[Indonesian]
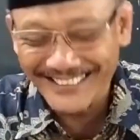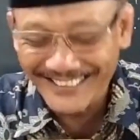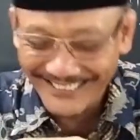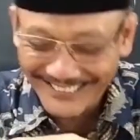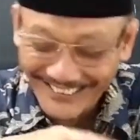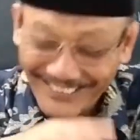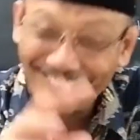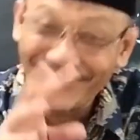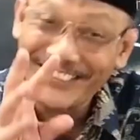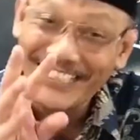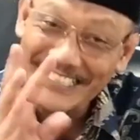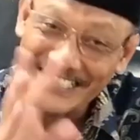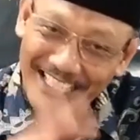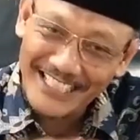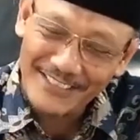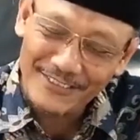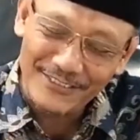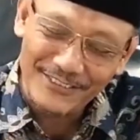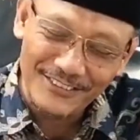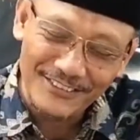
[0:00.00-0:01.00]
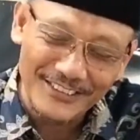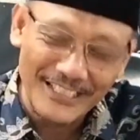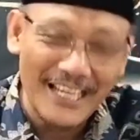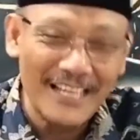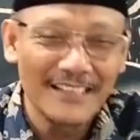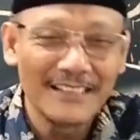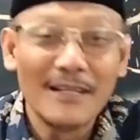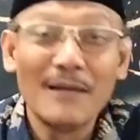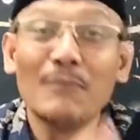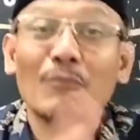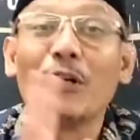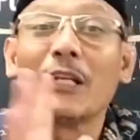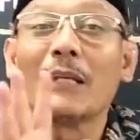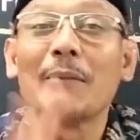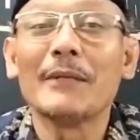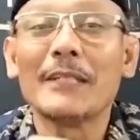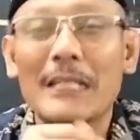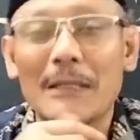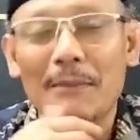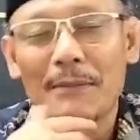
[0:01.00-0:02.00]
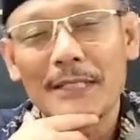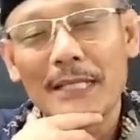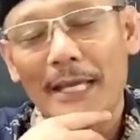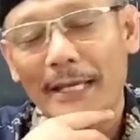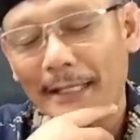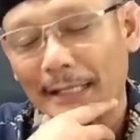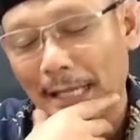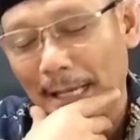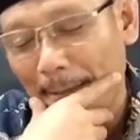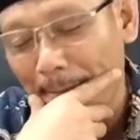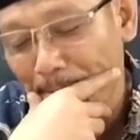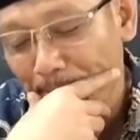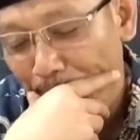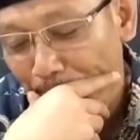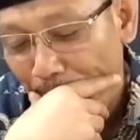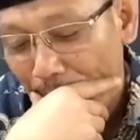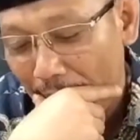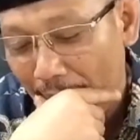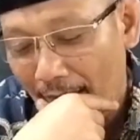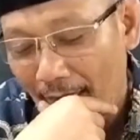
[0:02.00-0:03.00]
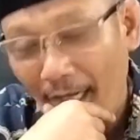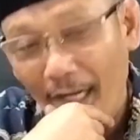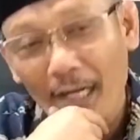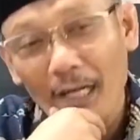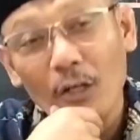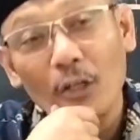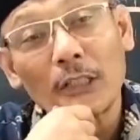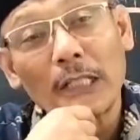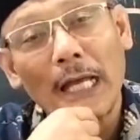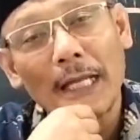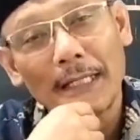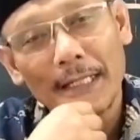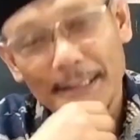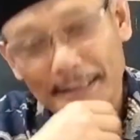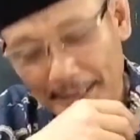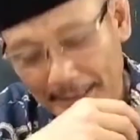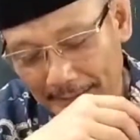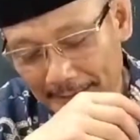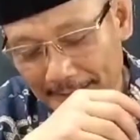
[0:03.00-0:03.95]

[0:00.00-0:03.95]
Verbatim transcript: di kota saya khususnya oleh beja-beja era eh, kota anaknya.